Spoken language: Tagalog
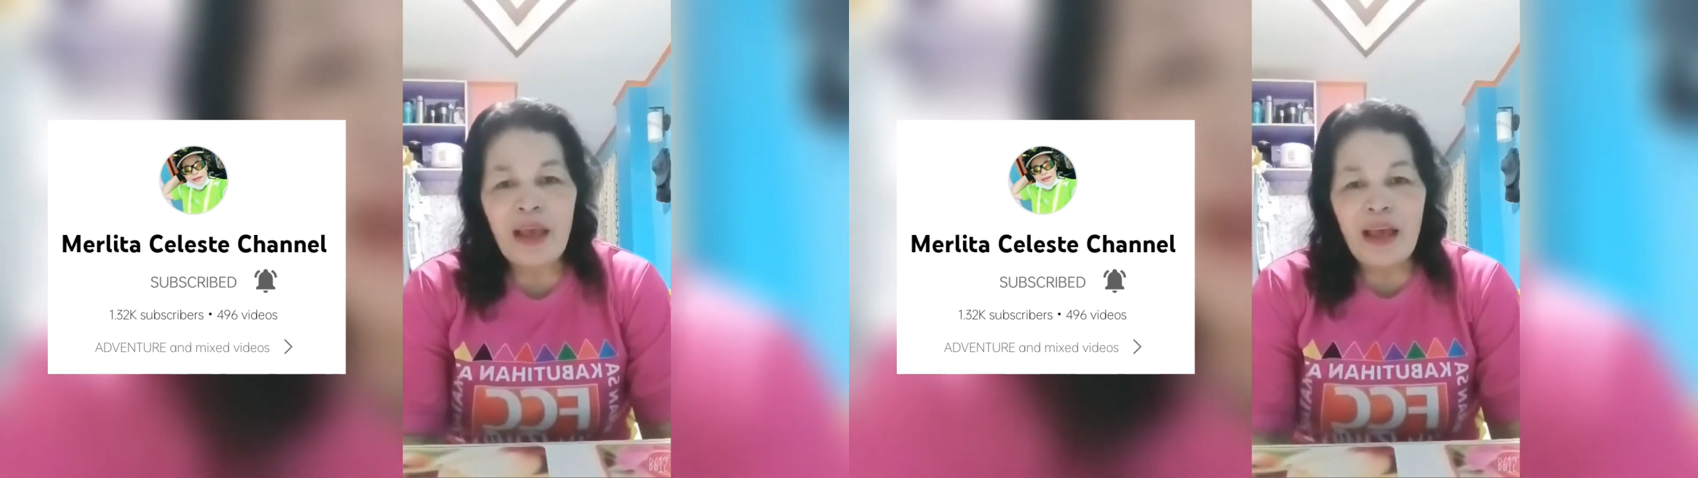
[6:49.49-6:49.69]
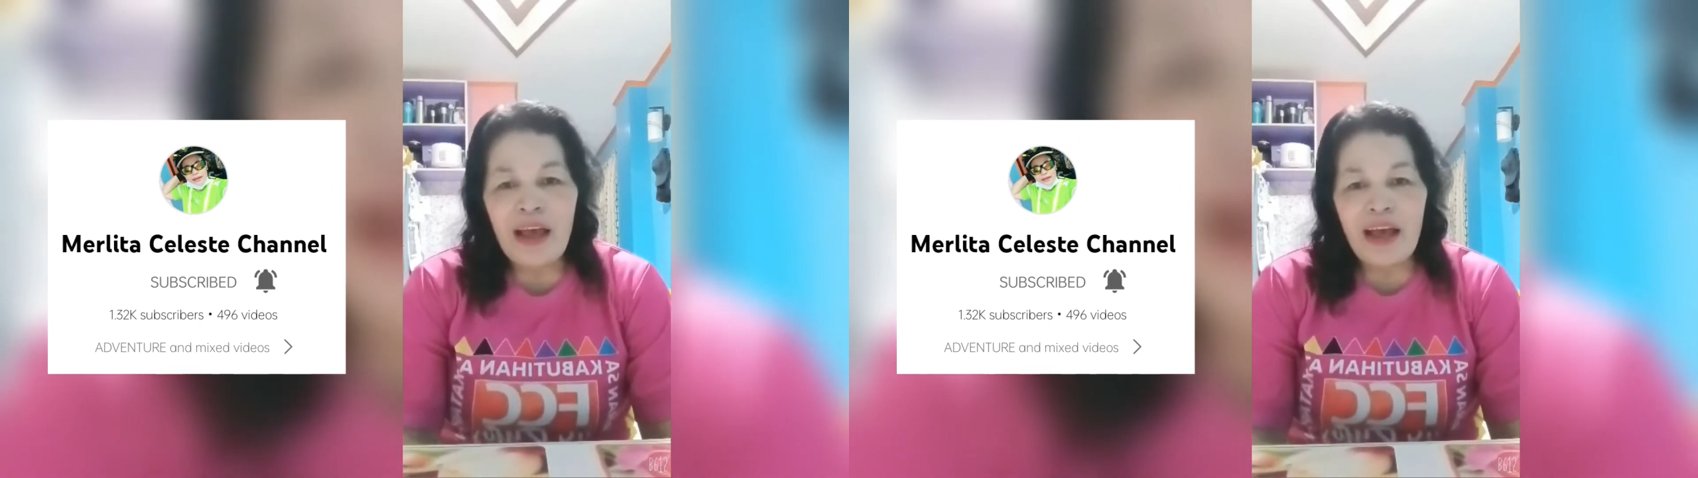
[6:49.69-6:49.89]

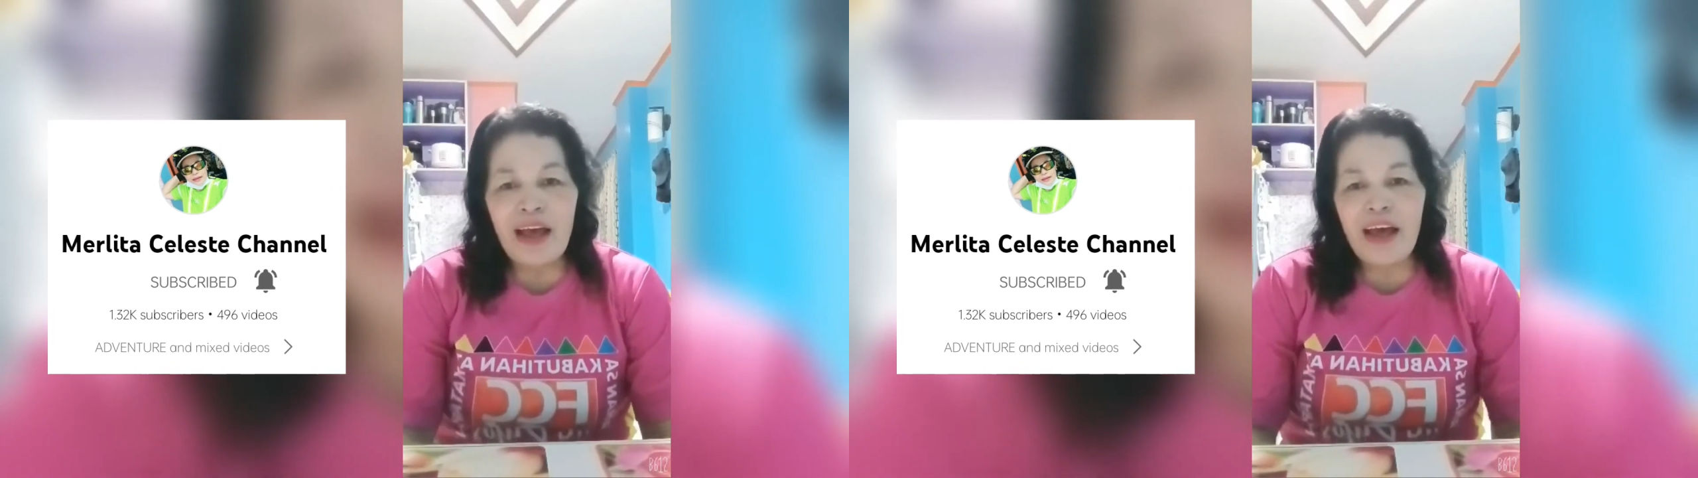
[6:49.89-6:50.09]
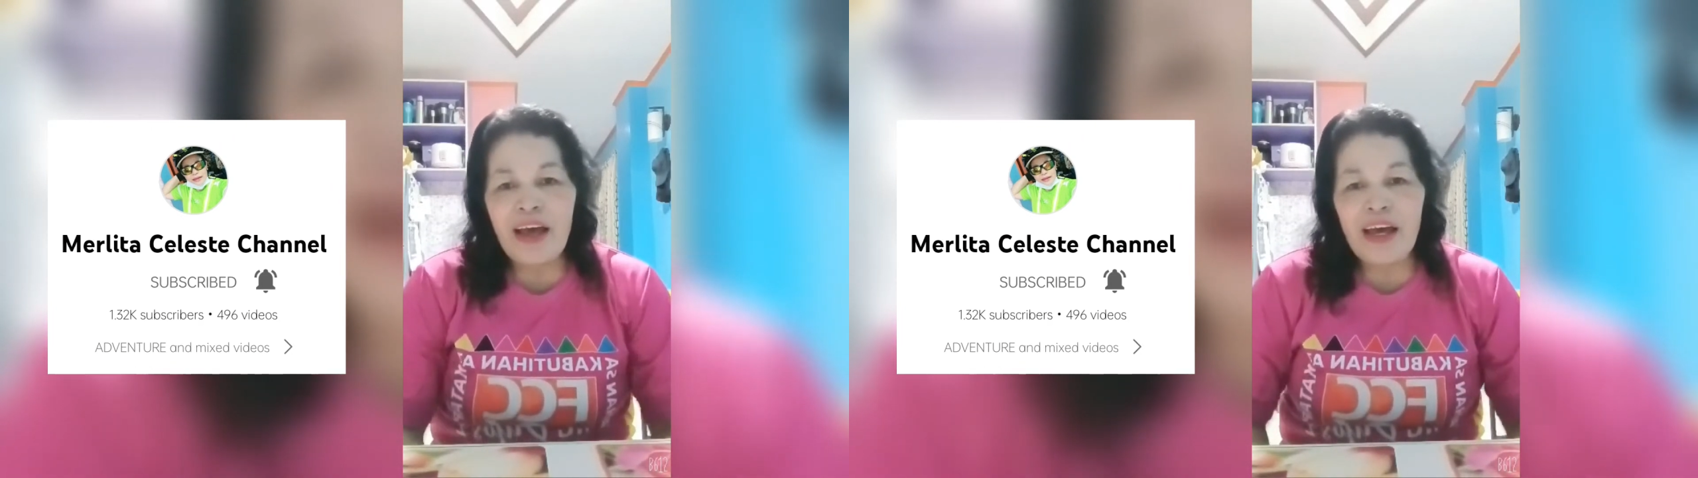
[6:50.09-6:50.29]

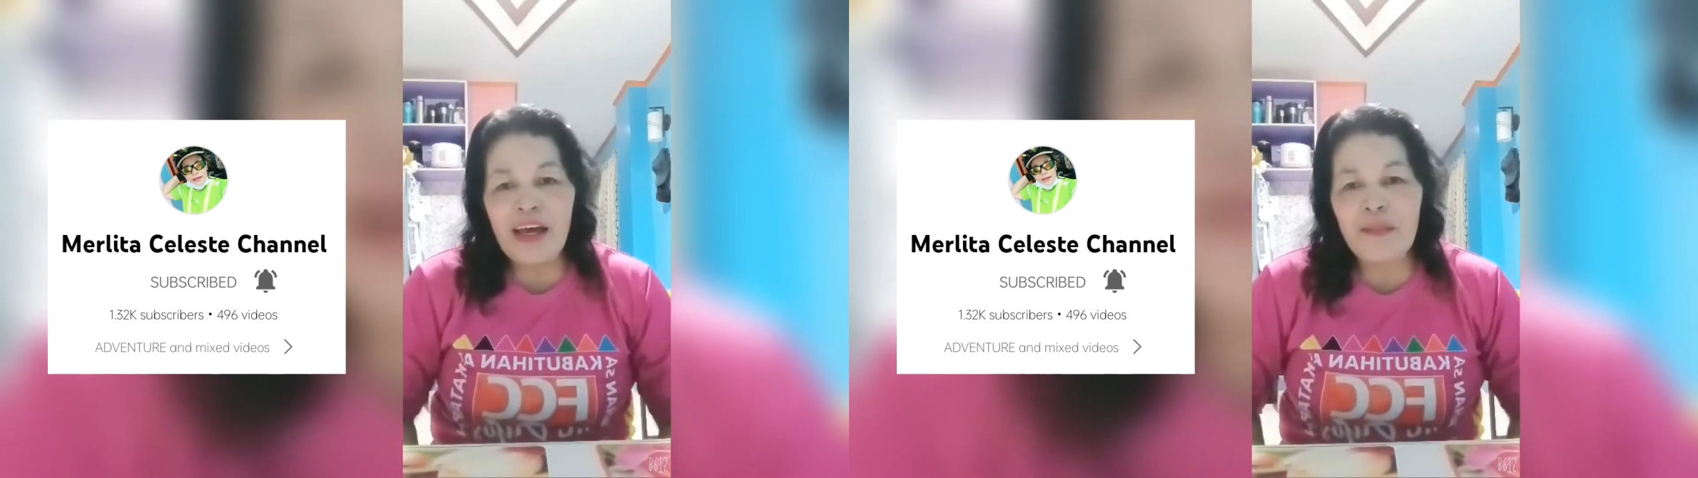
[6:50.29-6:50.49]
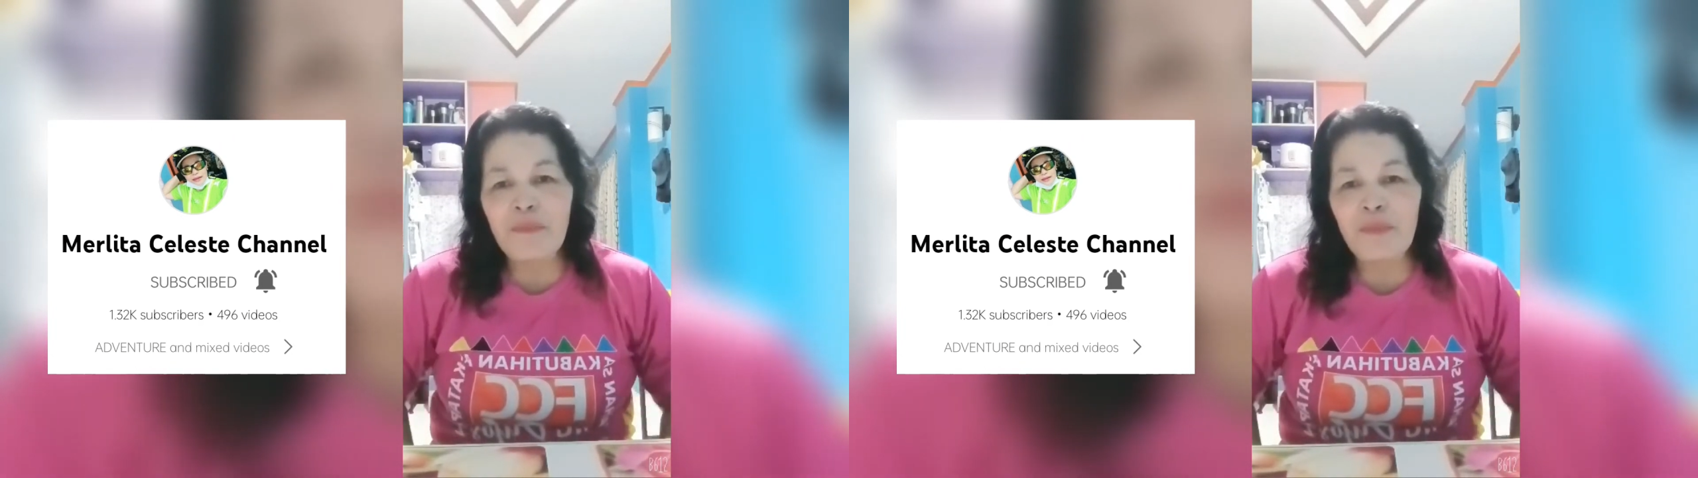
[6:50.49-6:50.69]
At
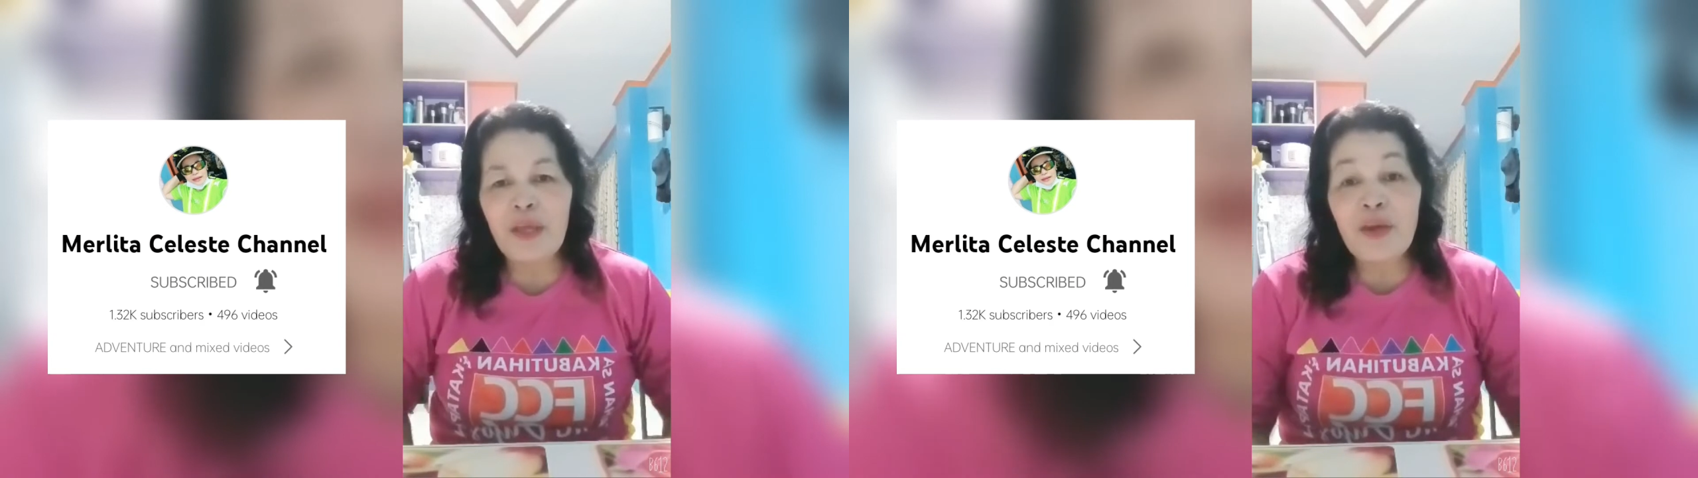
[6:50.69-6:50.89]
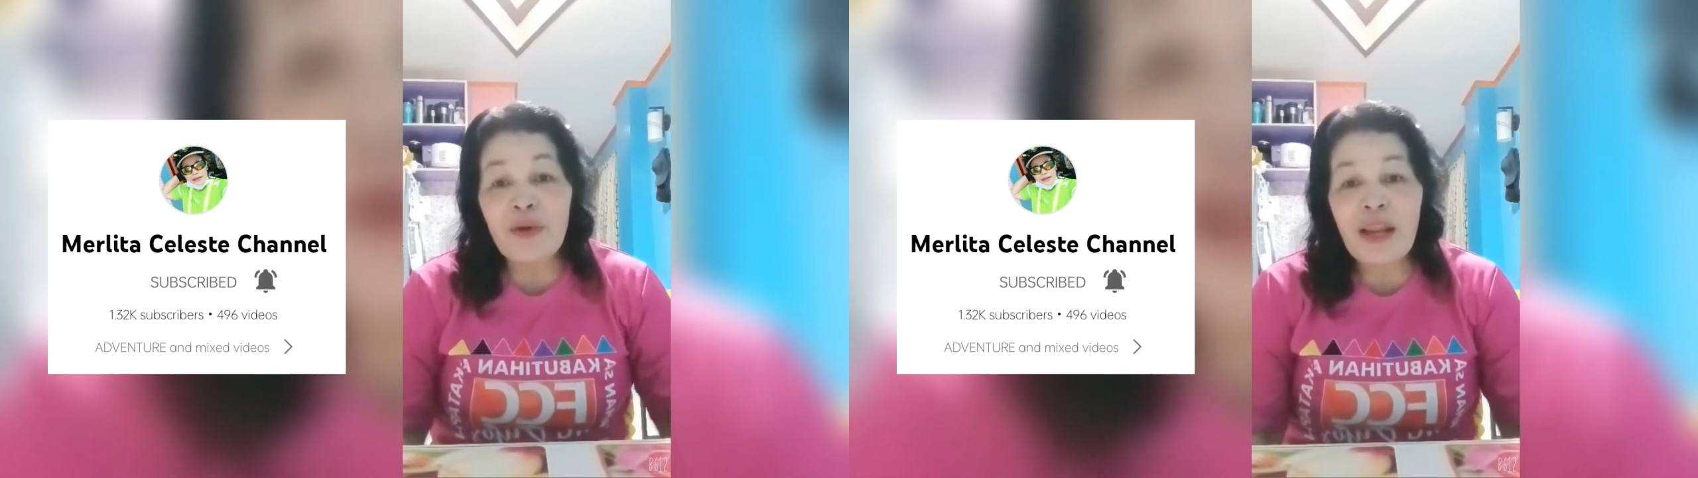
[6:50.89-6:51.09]

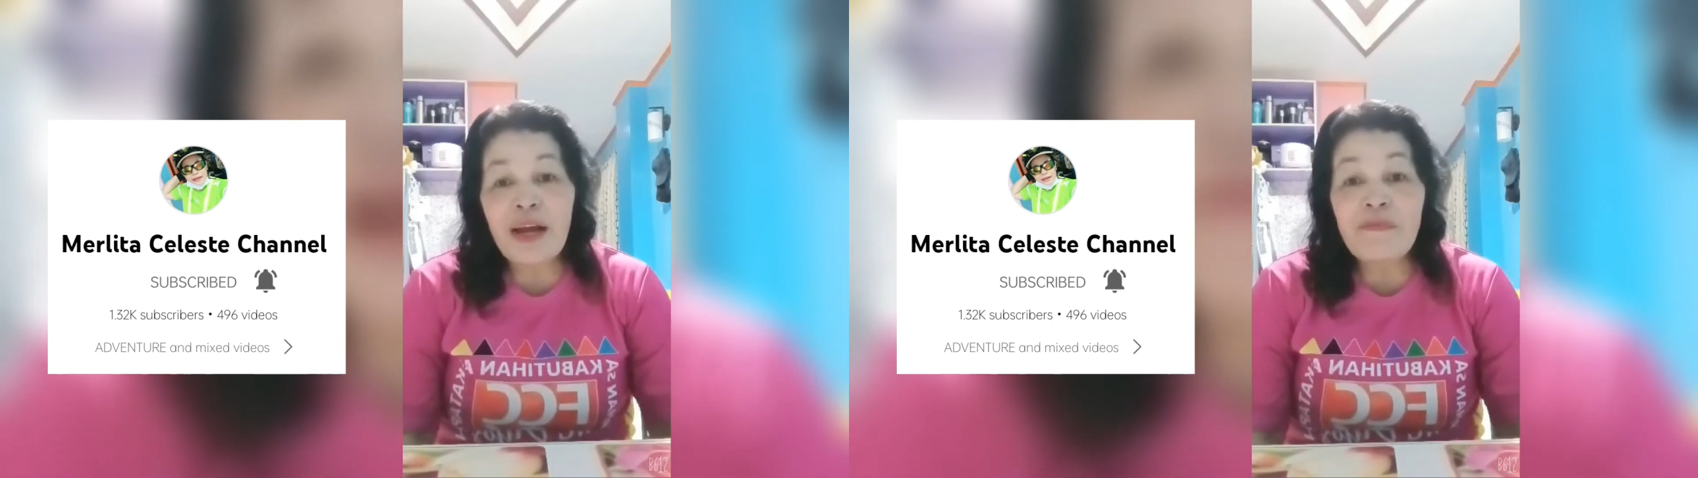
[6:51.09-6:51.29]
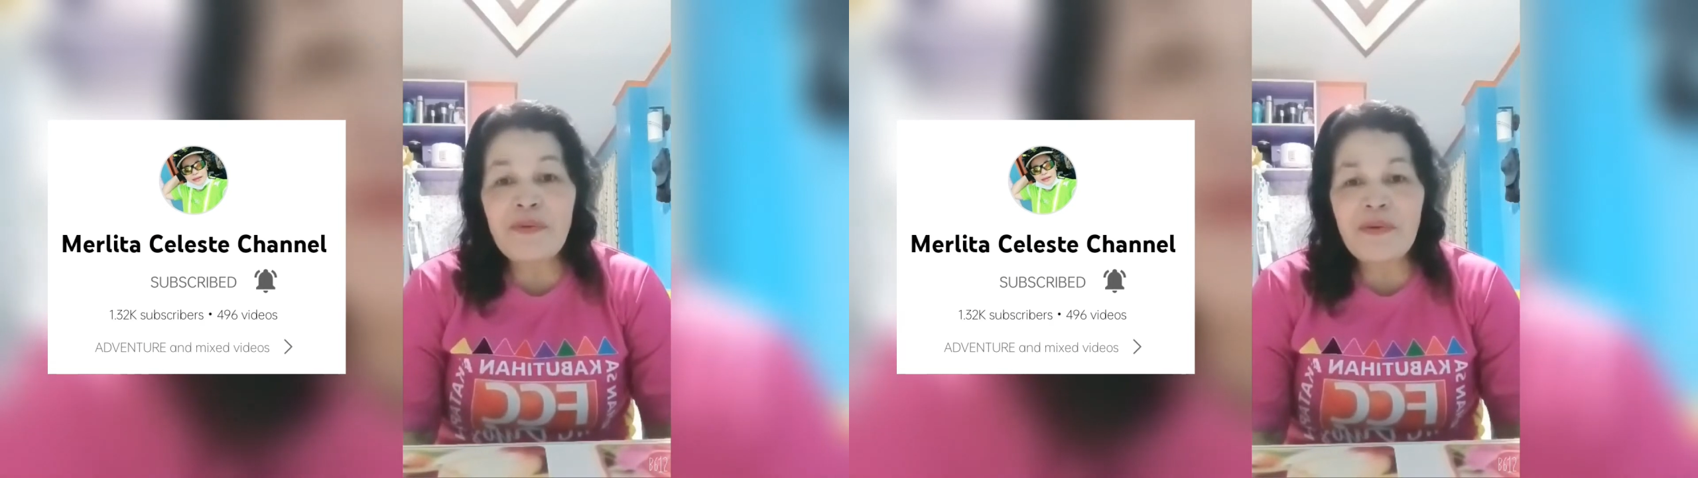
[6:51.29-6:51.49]
yun lang
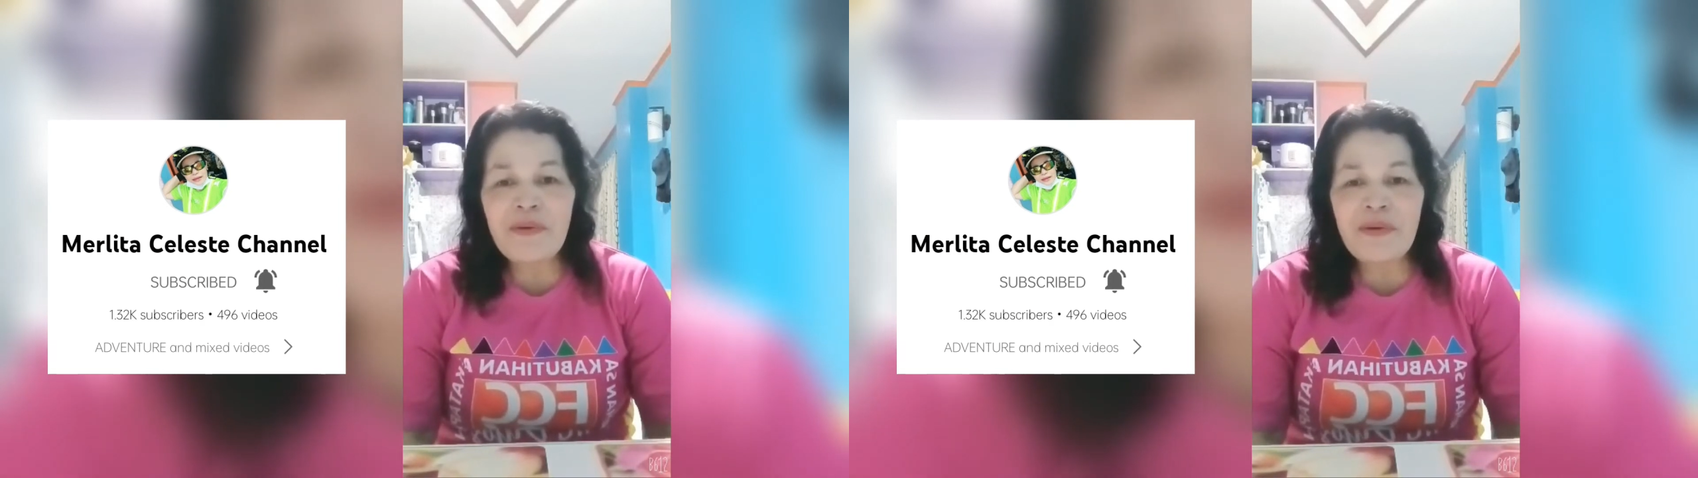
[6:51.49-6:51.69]
po.